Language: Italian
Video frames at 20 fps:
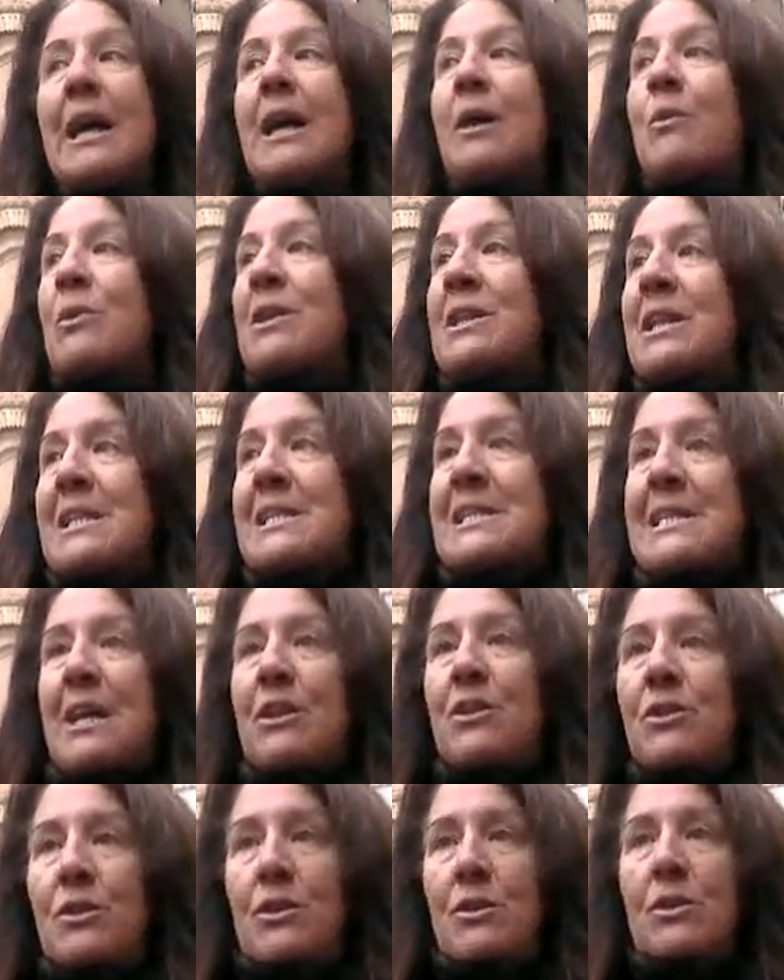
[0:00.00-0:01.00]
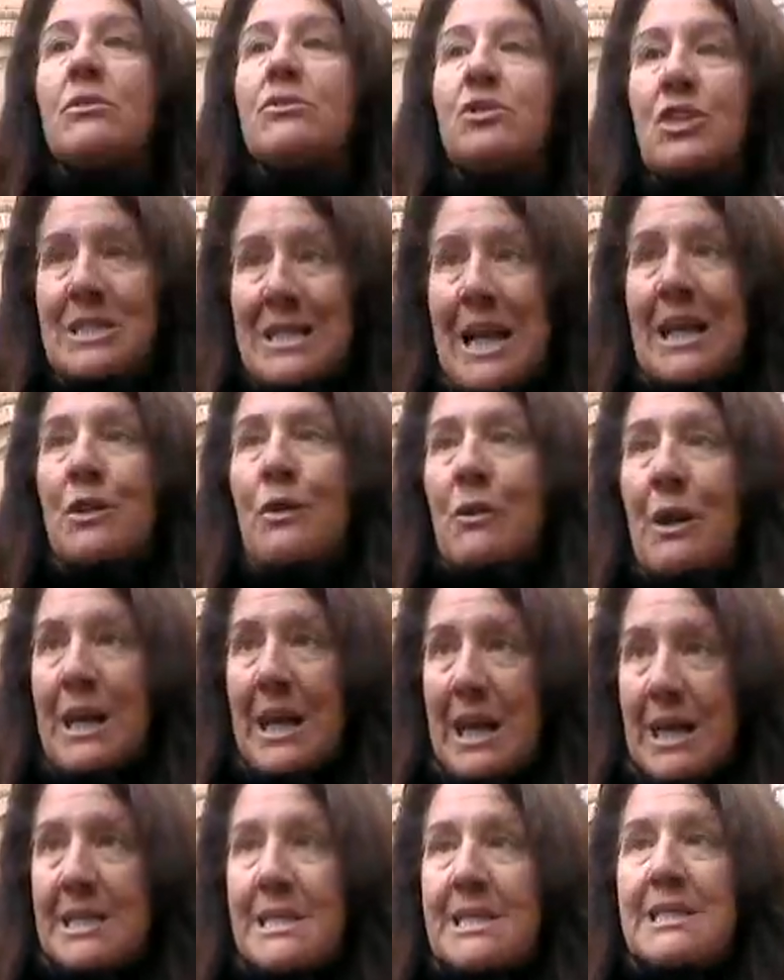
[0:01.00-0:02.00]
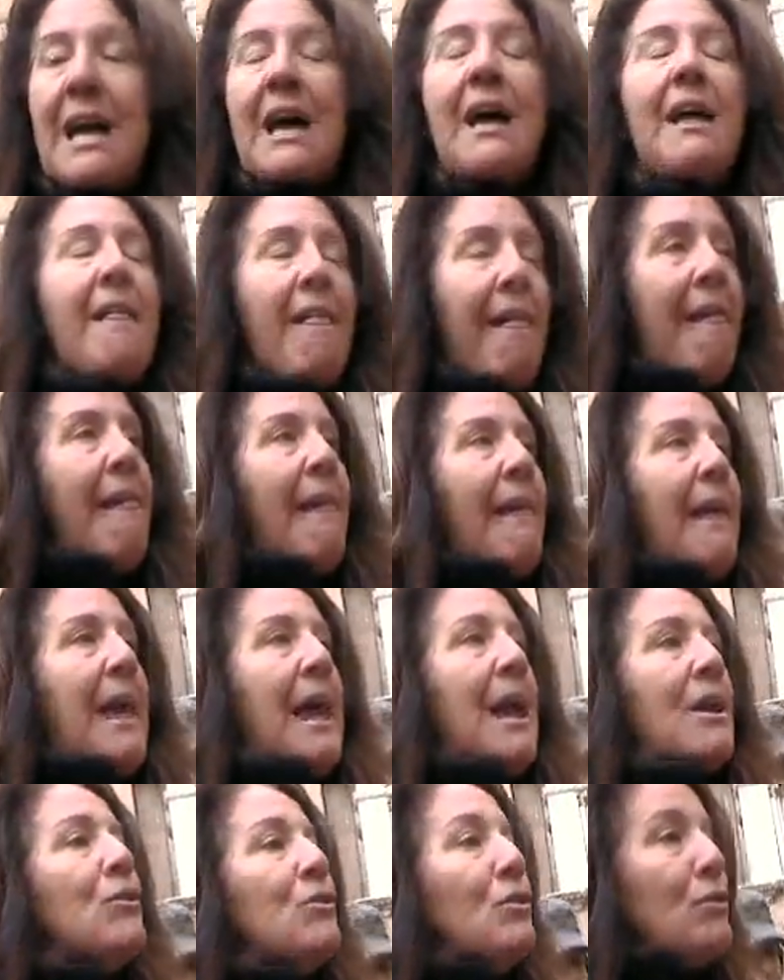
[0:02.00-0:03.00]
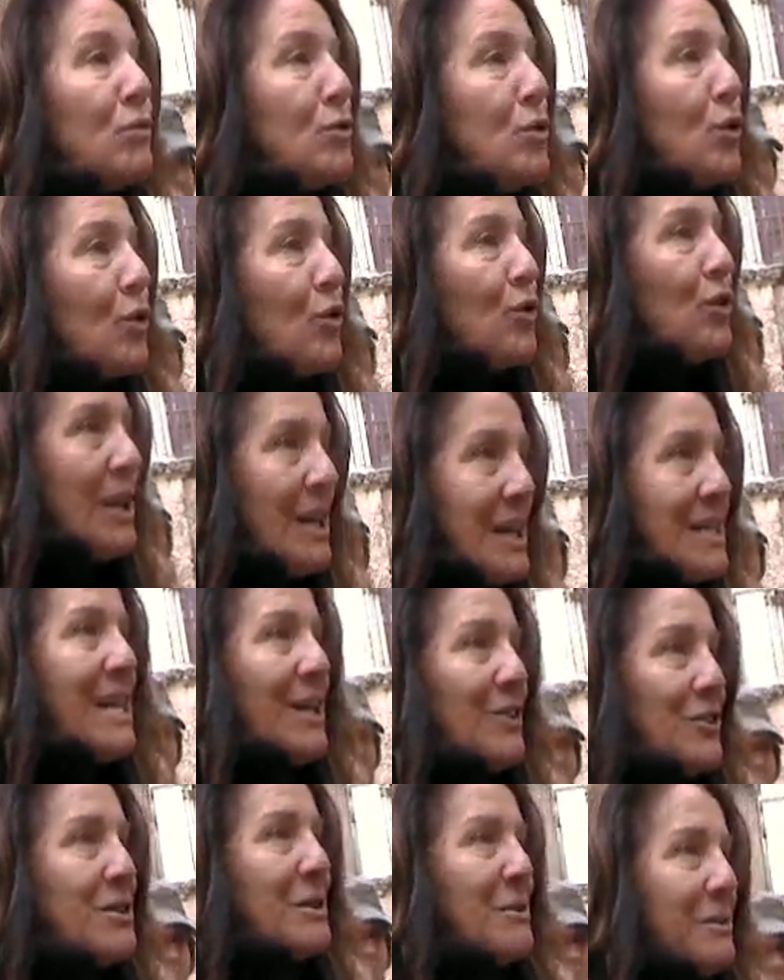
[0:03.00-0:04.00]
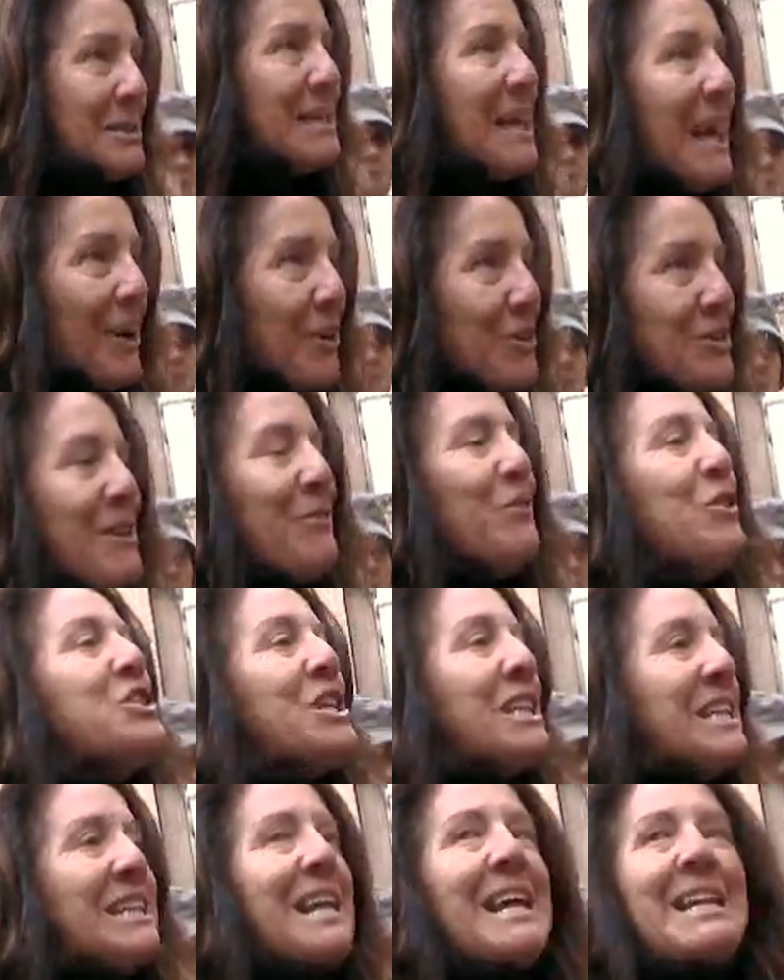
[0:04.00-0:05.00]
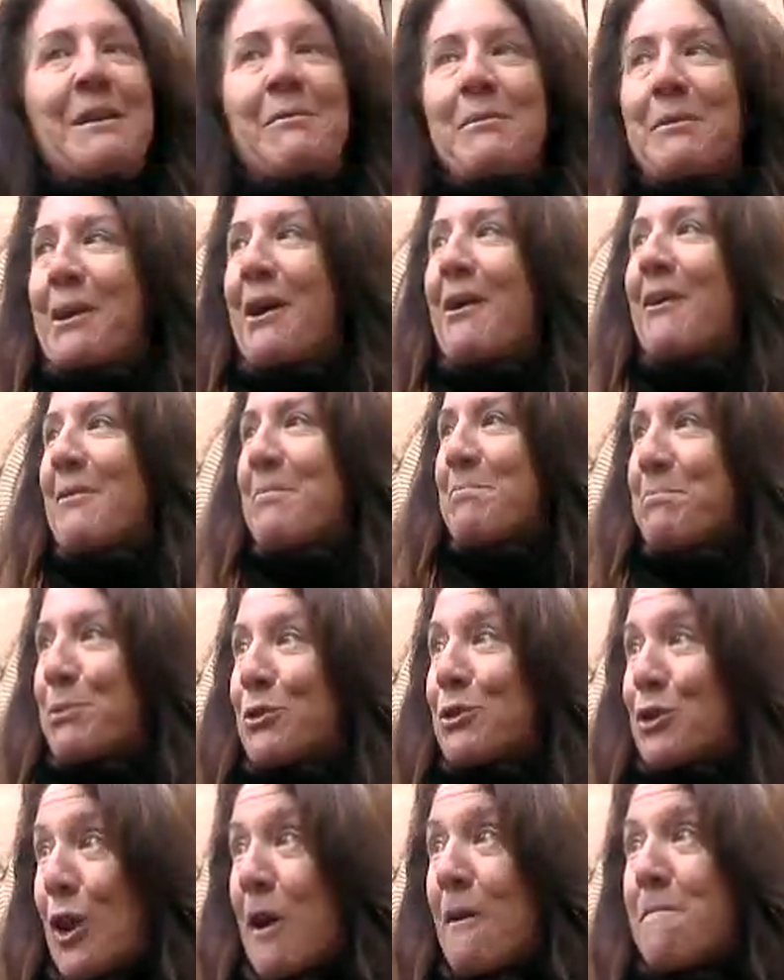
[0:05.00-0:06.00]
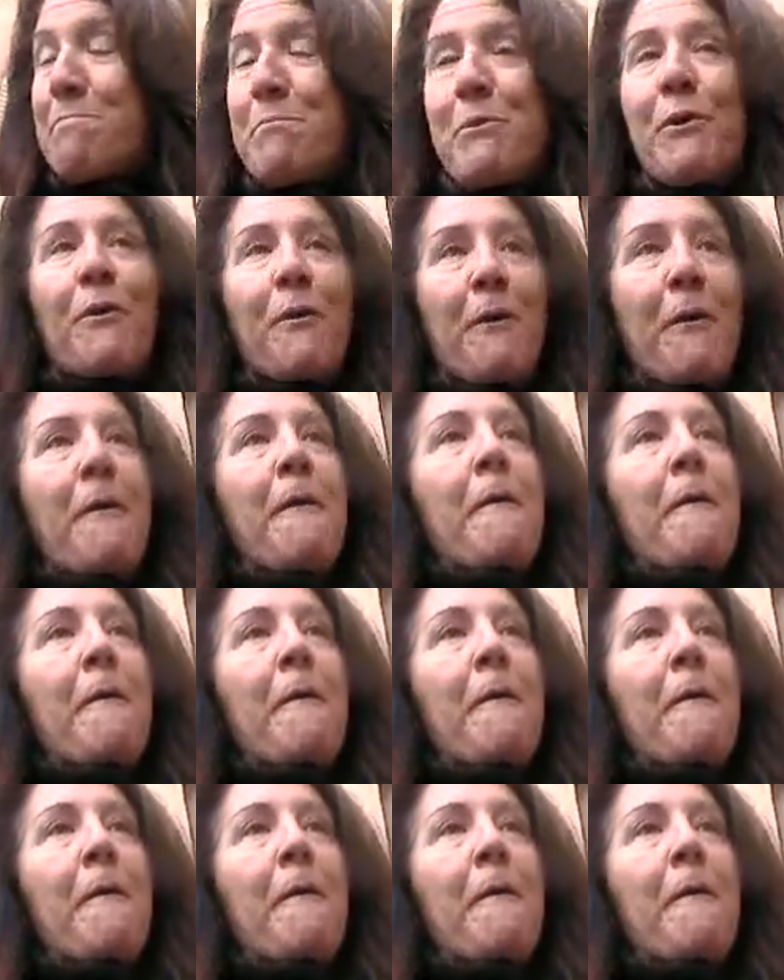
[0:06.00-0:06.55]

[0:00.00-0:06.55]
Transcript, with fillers: E quindi c'è stata una rissa e hanno dovuto chiudere il Santo Sepolcro. Sì, così voi ci ridete però, purtroppo.